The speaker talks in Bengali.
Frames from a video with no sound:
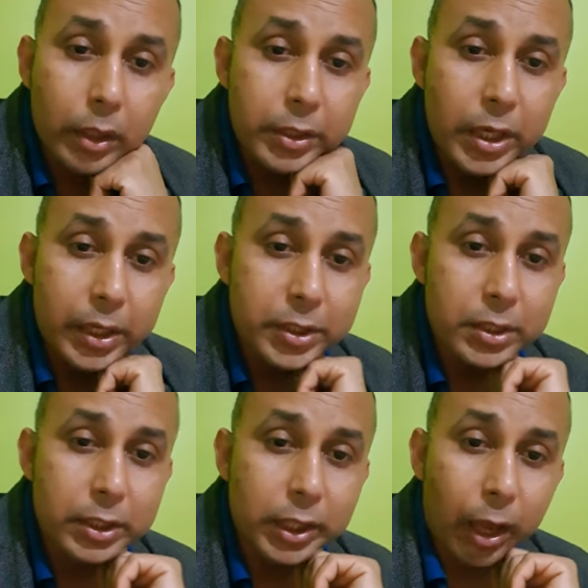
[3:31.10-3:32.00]
ইন্ডিয়ান
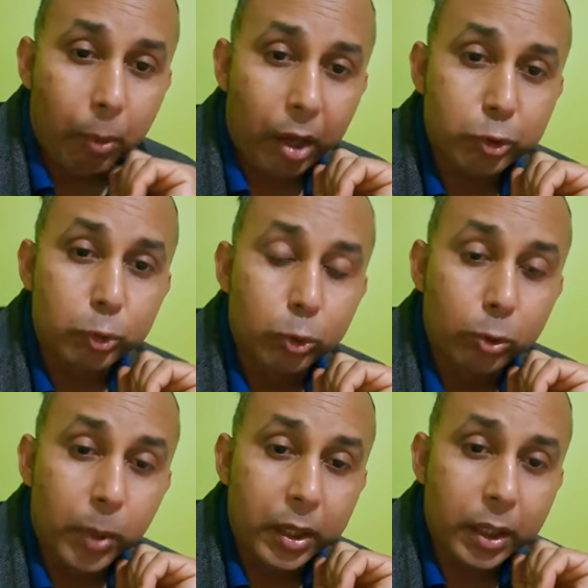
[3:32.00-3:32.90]
এজেন্সিতে আবার শুধু
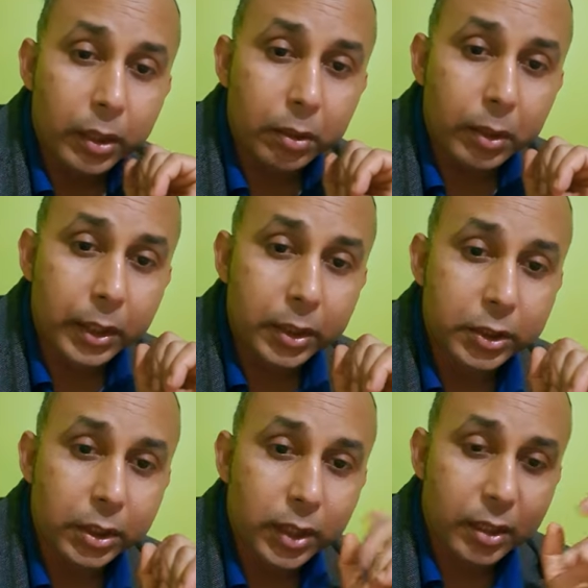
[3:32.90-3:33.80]
মানে এই
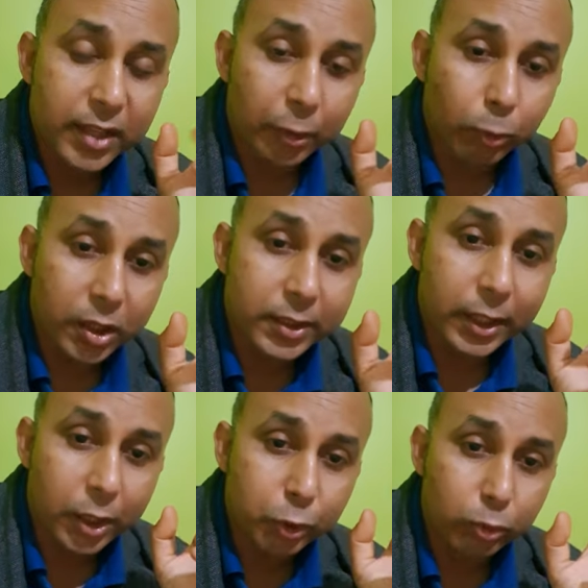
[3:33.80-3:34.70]
দেশের যারা ছাত্র আছে
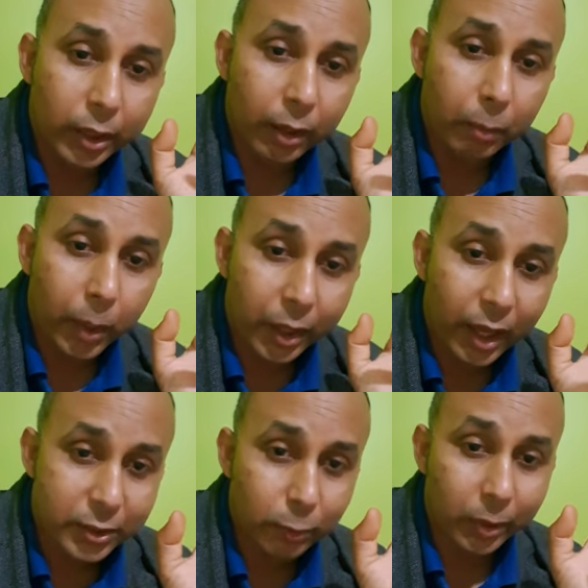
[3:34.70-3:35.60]
এরা শুধু মানে
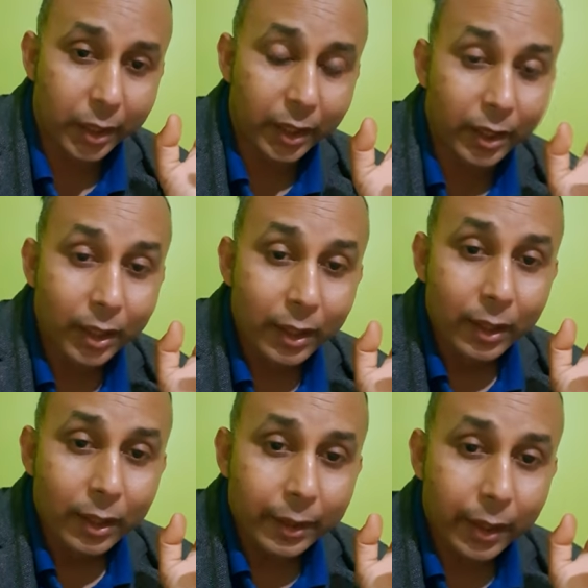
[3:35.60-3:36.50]
কাজ করে এখানে
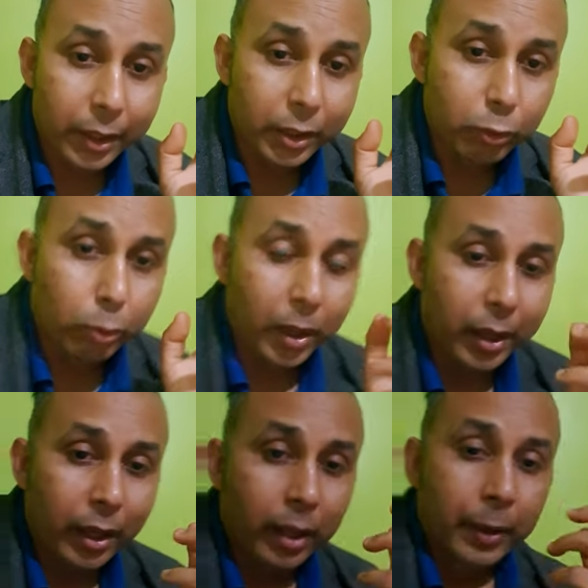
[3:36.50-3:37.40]
এখানে কিন্তু
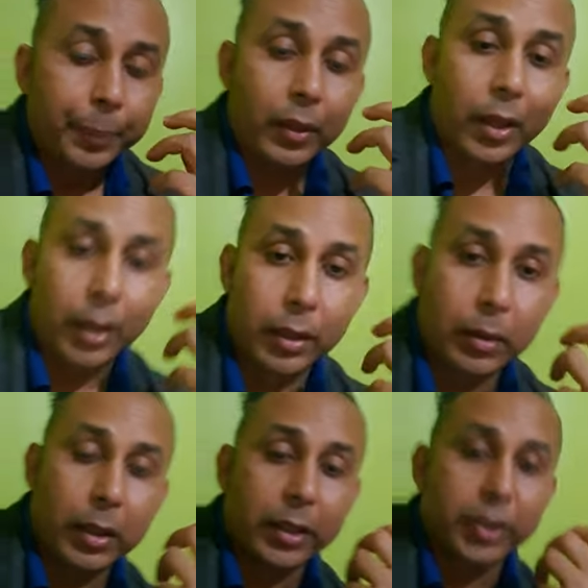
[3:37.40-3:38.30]
মানে এই
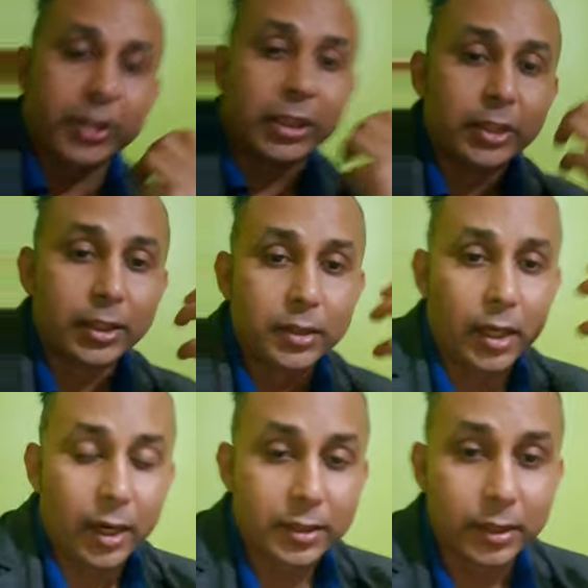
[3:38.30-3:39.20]
এই দেশের সিটিজেন
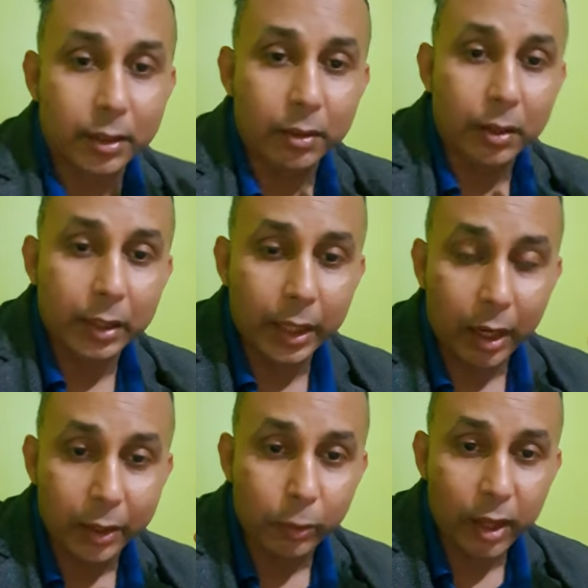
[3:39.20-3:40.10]
যারা আছে
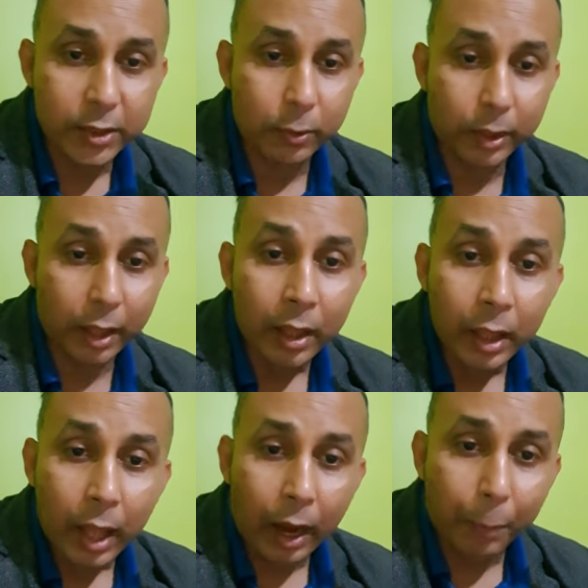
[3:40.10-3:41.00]
এরা কিন্তু কাজ করে না
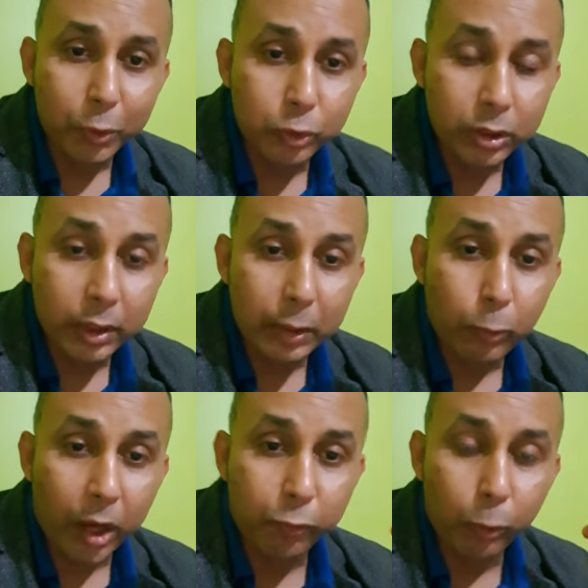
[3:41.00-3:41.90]
আর আপনি যদি
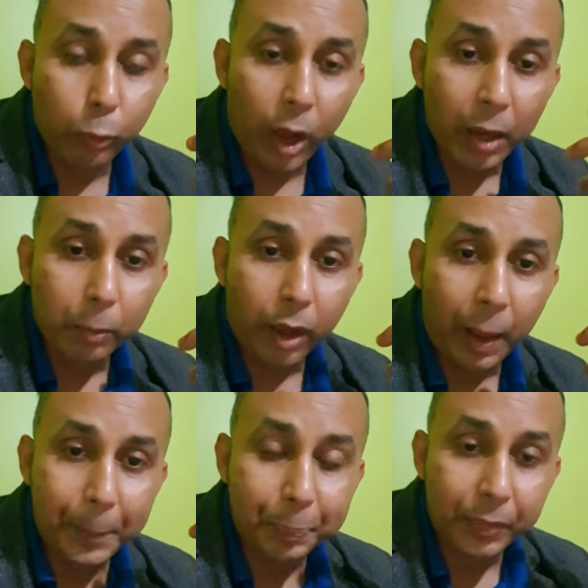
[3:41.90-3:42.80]
ওয়ান ফোর ওয়ান বা
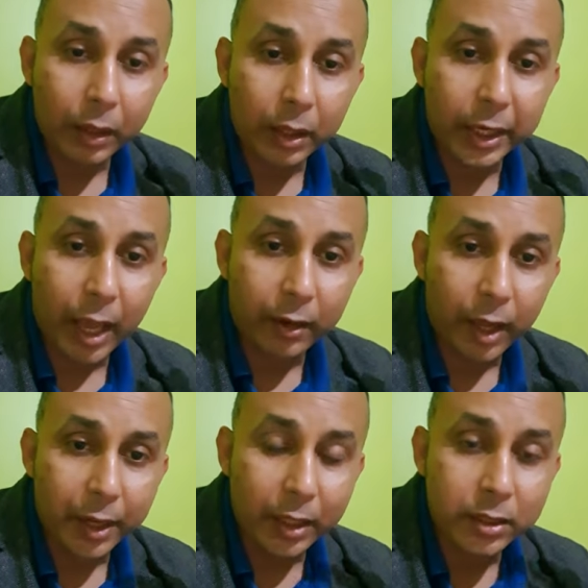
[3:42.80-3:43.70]
কেয়ার
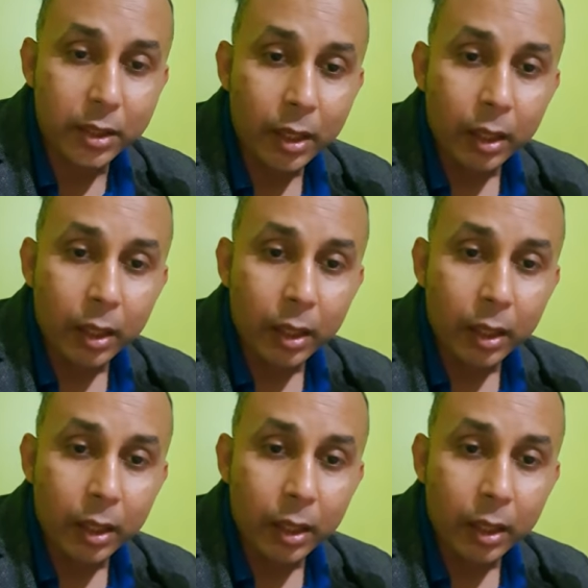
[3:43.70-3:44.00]
কানেক্ট